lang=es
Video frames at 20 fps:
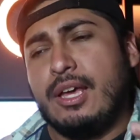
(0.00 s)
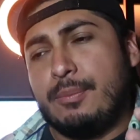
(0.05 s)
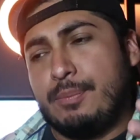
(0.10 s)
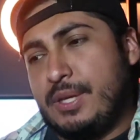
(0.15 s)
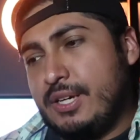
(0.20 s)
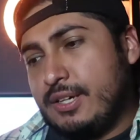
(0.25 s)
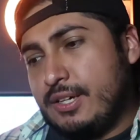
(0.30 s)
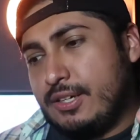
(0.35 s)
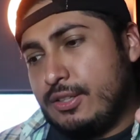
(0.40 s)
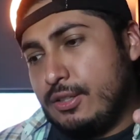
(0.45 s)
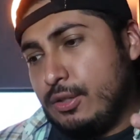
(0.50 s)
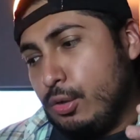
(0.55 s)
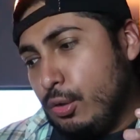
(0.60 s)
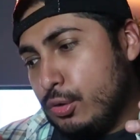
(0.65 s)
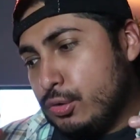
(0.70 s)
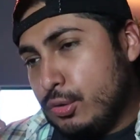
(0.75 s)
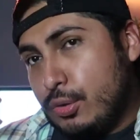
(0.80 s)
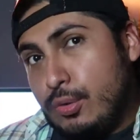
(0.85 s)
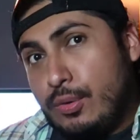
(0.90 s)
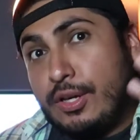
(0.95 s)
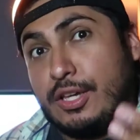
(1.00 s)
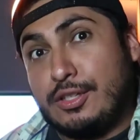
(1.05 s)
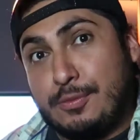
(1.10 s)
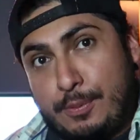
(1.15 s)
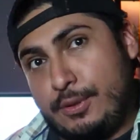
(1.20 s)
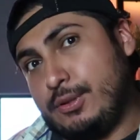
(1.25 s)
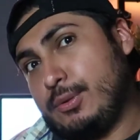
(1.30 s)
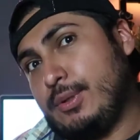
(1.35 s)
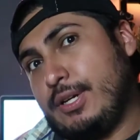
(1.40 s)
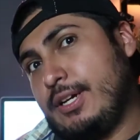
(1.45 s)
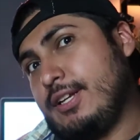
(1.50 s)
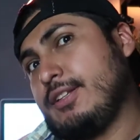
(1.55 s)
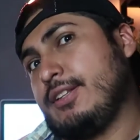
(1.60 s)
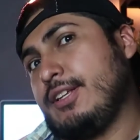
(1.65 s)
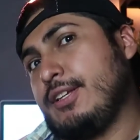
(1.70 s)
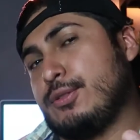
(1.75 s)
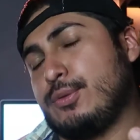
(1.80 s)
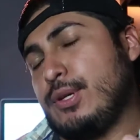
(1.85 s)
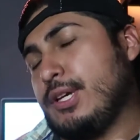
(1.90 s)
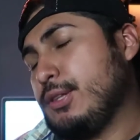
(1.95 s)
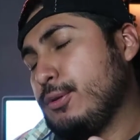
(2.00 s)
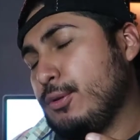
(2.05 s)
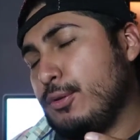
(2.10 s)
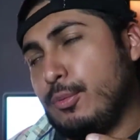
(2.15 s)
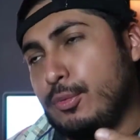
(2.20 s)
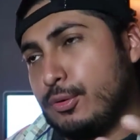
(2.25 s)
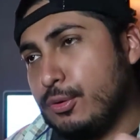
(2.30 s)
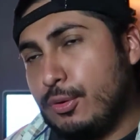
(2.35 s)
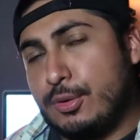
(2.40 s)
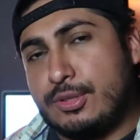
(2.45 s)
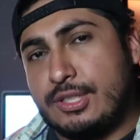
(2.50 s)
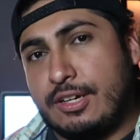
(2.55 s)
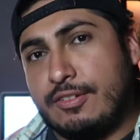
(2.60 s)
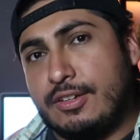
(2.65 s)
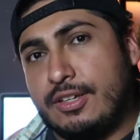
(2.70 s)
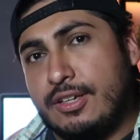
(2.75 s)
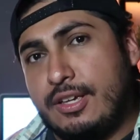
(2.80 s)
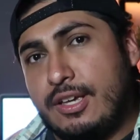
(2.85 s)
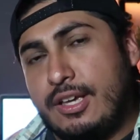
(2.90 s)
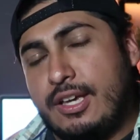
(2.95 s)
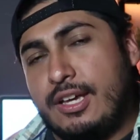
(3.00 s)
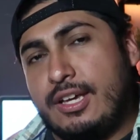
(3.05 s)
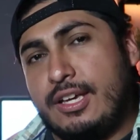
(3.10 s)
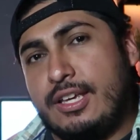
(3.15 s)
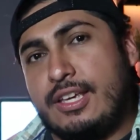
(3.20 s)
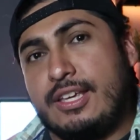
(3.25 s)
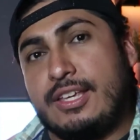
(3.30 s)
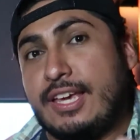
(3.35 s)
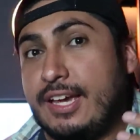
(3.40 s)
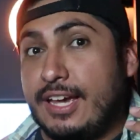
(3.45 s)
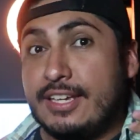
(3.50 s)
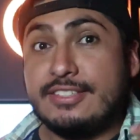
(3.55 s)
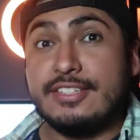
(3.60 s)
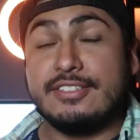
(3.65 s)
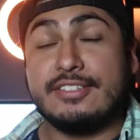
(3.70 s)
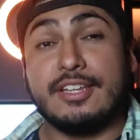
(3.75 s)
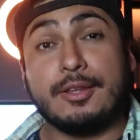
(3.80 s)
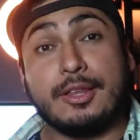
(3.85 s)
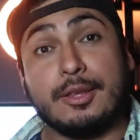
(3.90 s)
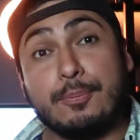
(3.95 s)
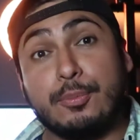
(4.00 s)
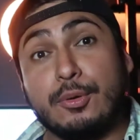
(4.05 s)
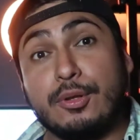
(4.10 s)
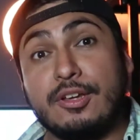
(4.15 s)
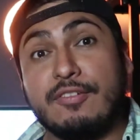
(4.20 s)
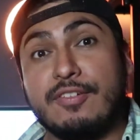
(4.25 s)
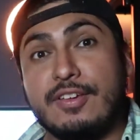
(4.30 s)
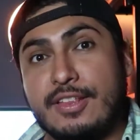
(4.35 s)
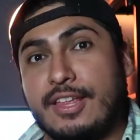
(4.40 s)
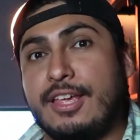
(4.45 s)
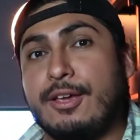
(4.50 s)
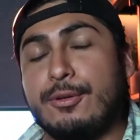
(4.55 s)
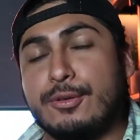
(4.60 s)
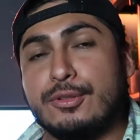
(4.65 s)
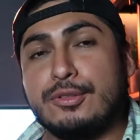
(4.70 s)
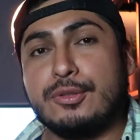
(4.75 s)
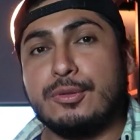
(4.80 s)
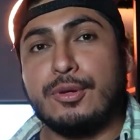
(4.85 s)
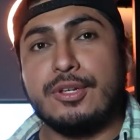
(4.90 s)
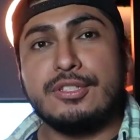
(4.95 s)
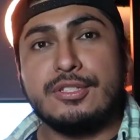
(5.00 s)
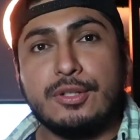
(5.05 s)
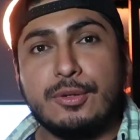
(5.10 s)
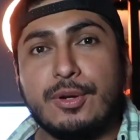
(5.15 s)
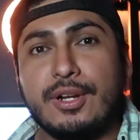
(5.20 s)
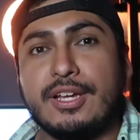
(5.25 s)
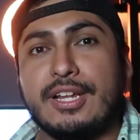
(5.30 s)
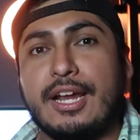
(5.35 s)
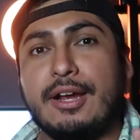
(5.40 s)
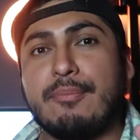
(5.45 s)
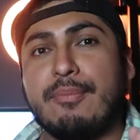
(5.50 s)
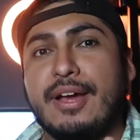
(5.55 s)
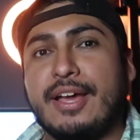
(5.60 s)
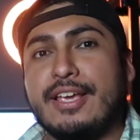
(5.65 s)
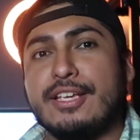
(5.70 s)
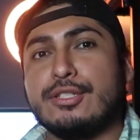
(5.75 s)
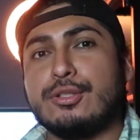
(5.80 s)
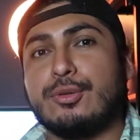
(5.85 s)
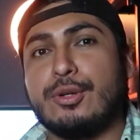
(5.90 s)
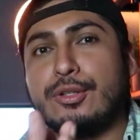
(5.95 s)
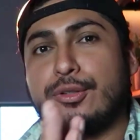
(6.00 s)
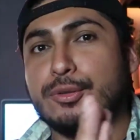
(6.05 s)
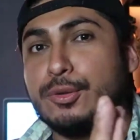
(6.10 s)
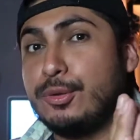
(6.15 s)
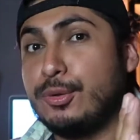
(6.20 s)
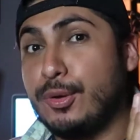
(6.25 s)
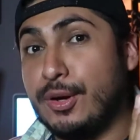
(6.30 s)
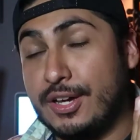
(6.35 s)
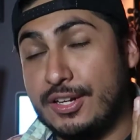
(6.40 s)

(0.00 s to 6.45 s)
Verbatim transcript: Bien, no soy un experto en arte, eso ya todo el mundo lo sabe, y quien hace este tipo de videos no es sino el gran maestro Antonio